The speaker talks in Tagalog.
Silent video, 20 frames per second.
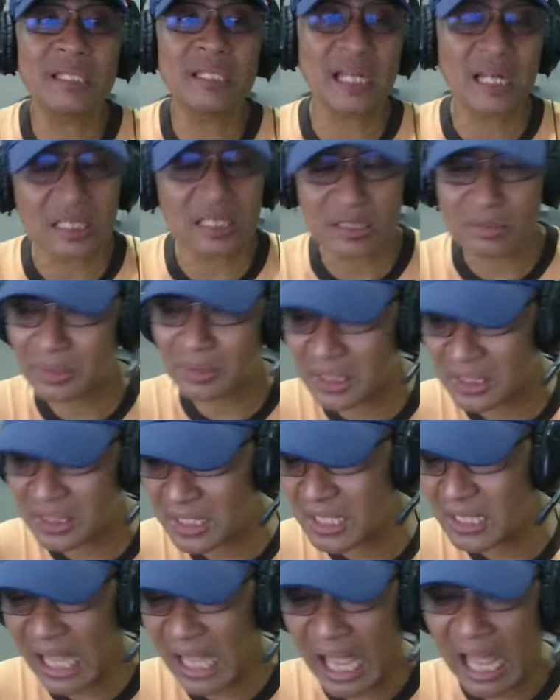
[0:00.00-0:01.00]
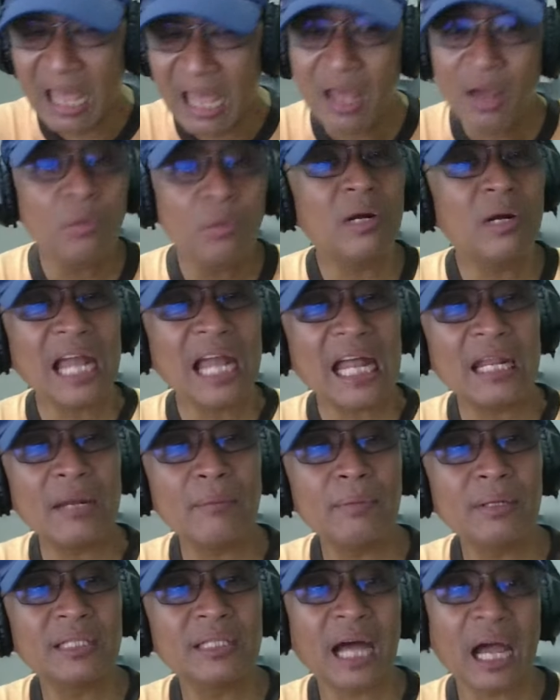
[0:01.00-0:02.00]
talaga sa matatanda, wala
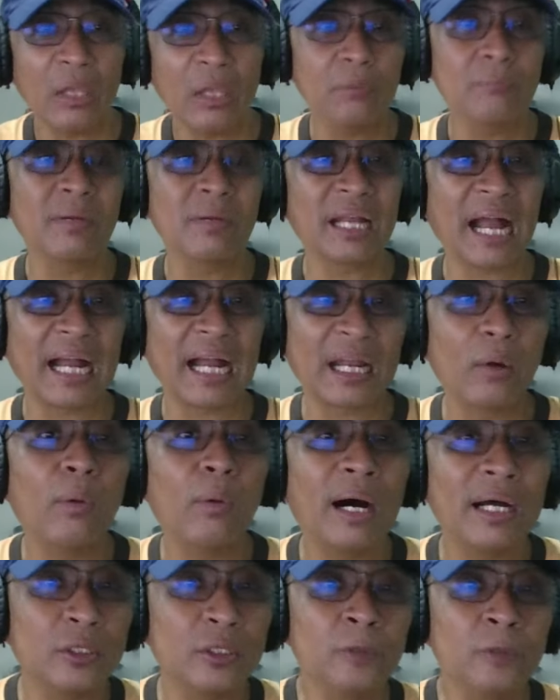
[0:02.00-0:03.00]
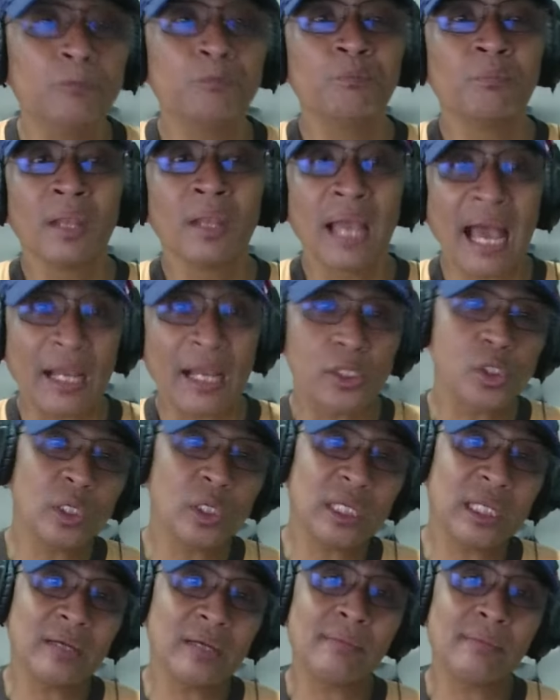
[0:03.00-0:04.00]
naman tayong magagawa doon.
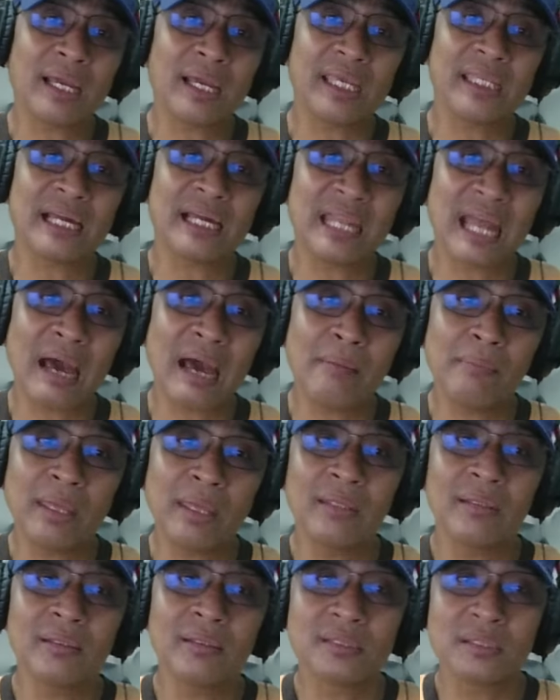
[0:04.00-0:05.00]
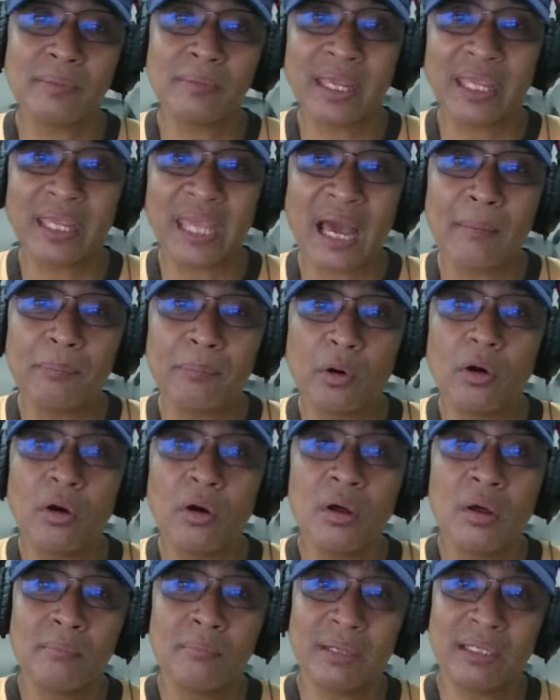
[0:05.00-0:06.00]
Actually, na makita namin sa may
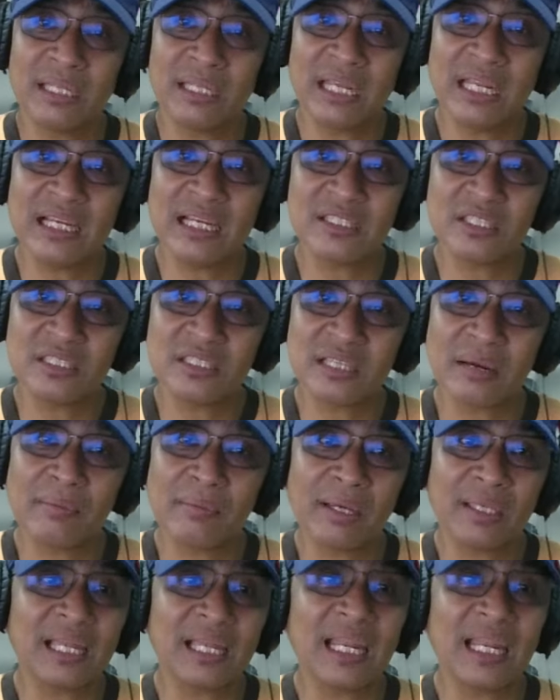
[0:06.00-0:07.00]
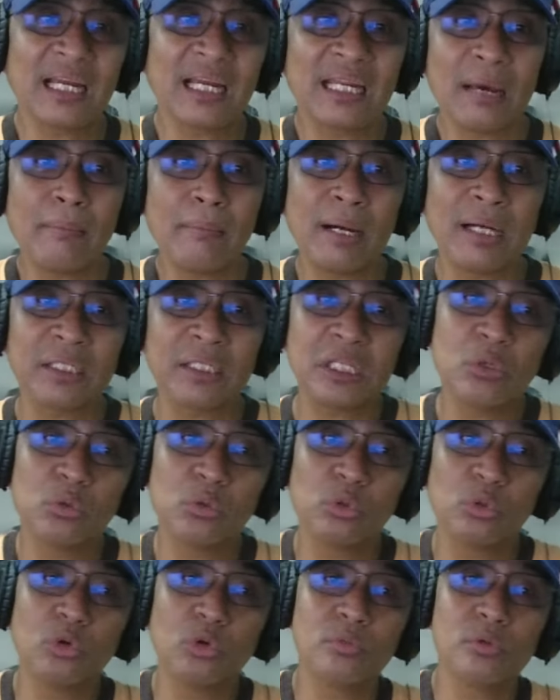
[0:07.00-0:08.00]
Manila, si Sama, ay talaga namang
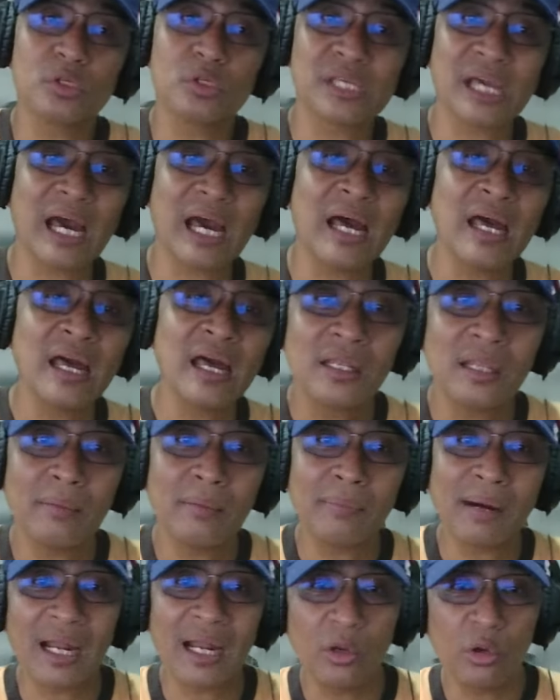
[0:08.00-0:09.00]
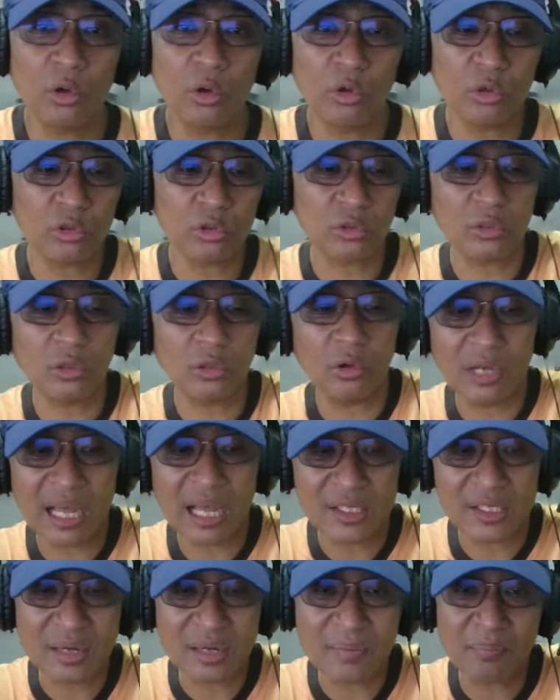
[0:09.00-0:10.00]
dinudumog siya ng mga lolo't lola.
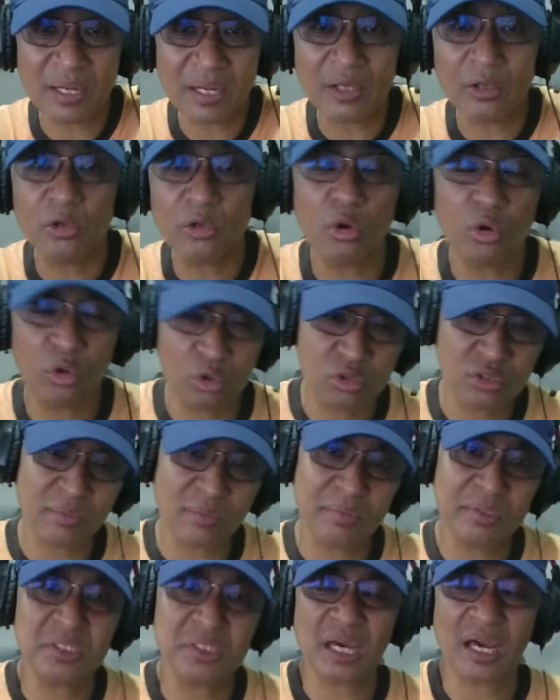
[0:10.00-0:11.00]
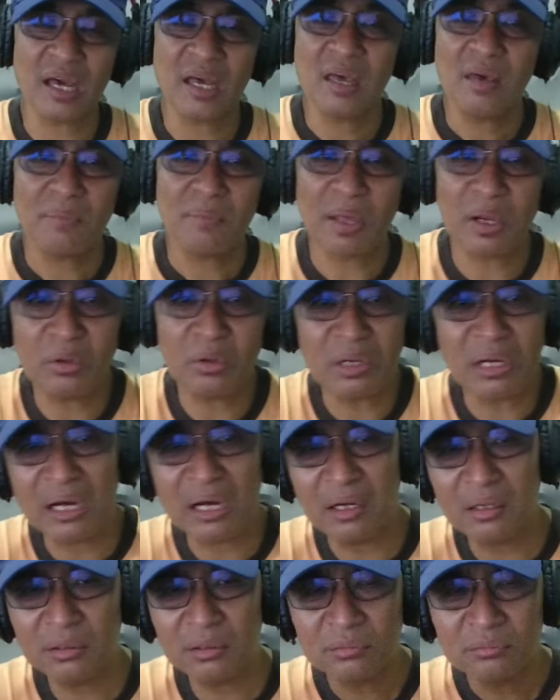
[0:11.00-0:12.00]
Siyempre, curious naman siya. Pero
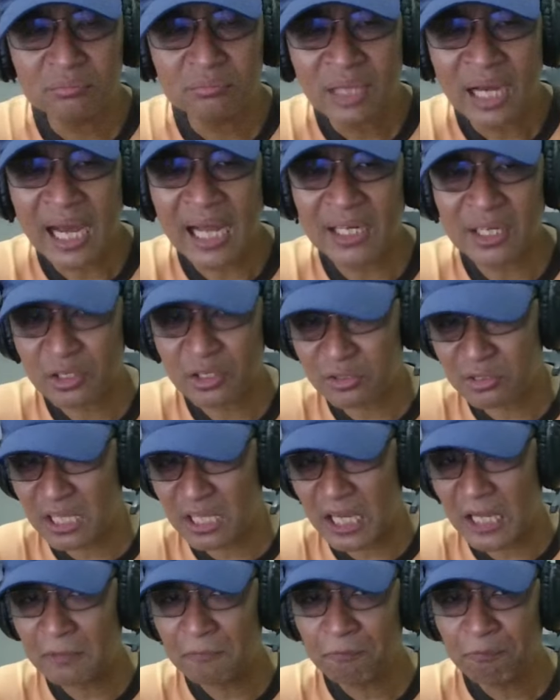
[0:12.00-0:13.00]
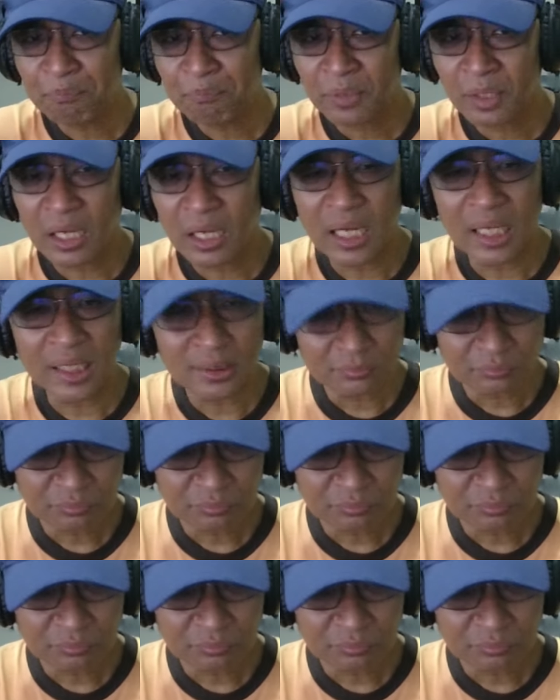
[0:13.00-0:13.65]
uh, honestly, ha, ah,